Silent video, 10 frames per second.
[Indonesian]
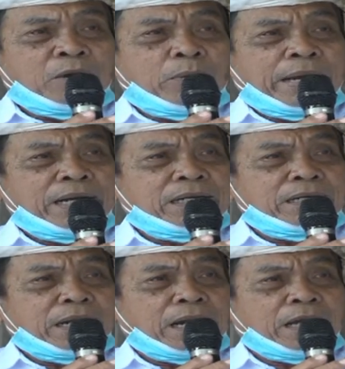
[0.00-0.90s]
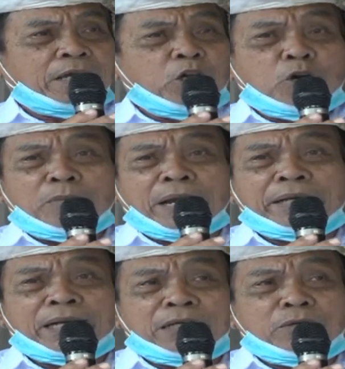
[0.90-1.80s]
wenten ada giu
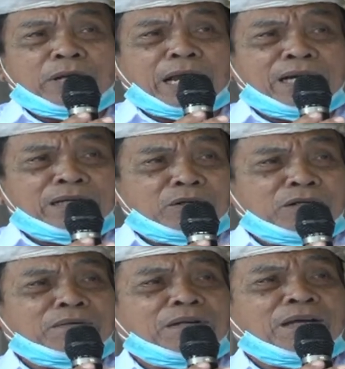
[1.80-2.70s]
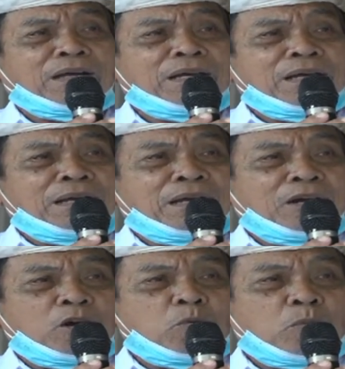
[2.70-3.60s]
mungkin tu kantun eh,
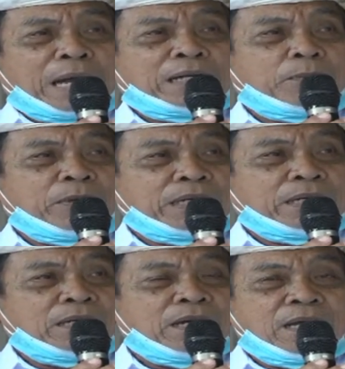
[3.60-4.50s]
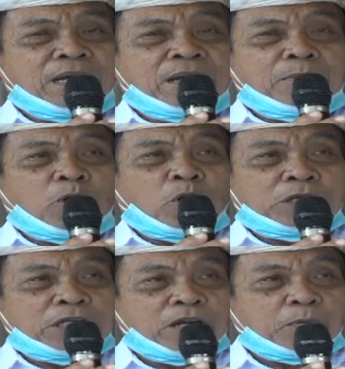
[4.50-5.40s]
eh, umat punika
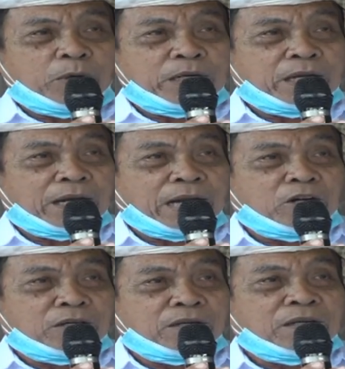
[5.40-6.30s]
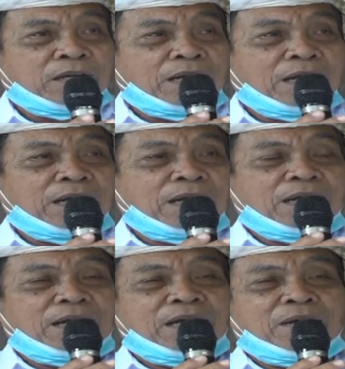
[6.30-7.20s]
moksa punika kantun
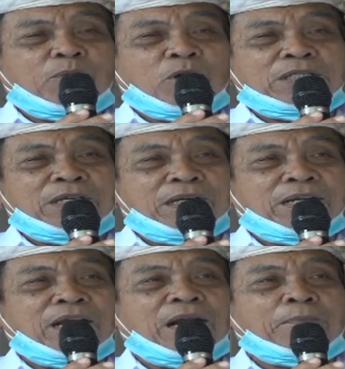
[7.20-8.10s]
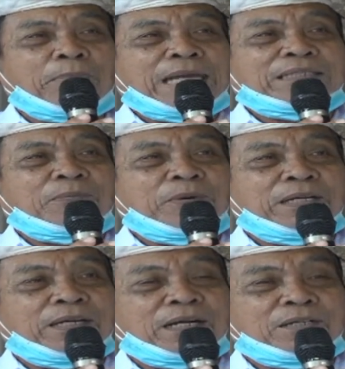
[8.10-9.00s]
eh, moksa nika lepas apa
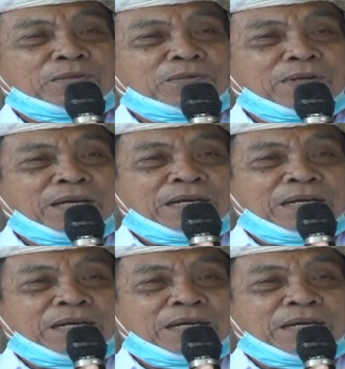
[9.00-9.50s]
nika tu